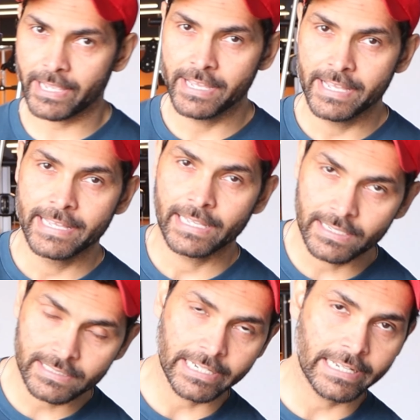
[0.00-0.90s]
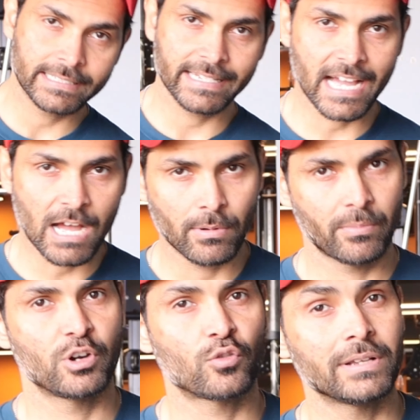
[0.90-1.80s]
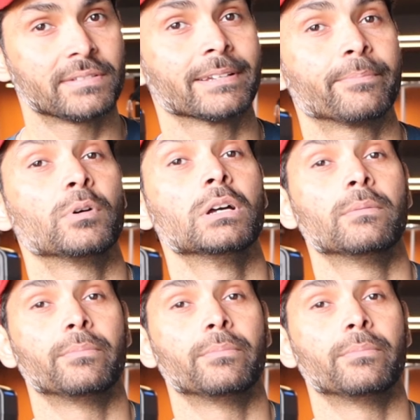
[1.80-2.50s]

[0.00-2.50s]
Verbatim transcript: में किस तरीके से आप अपना ट्राइसेप